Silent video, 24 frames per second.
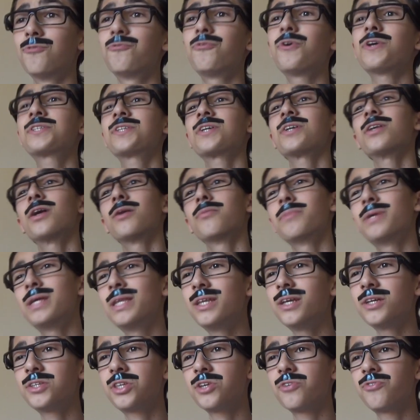Vatana
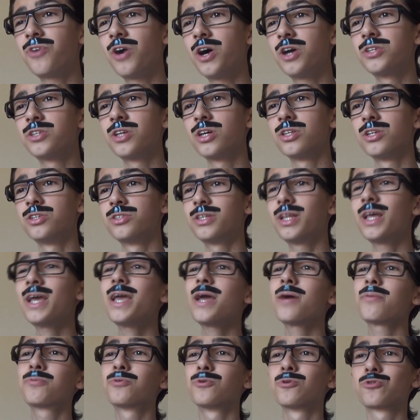millete faydalı ne
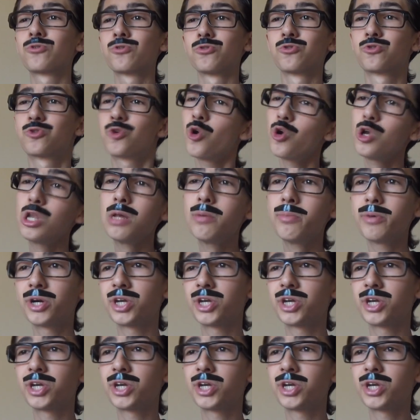yapıyorsun söyle